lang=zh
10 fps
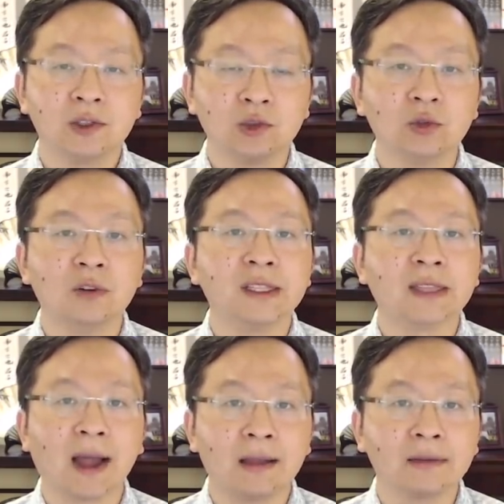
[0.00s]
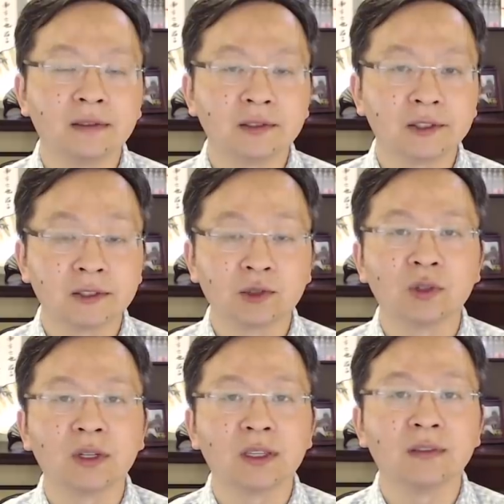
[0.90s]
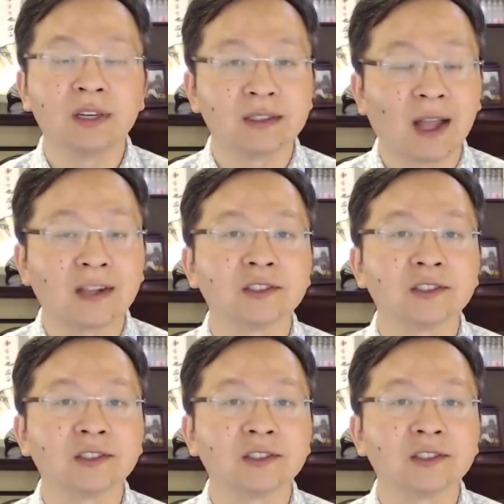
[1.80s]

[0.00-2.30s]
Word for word: 中国文坛失去了一位大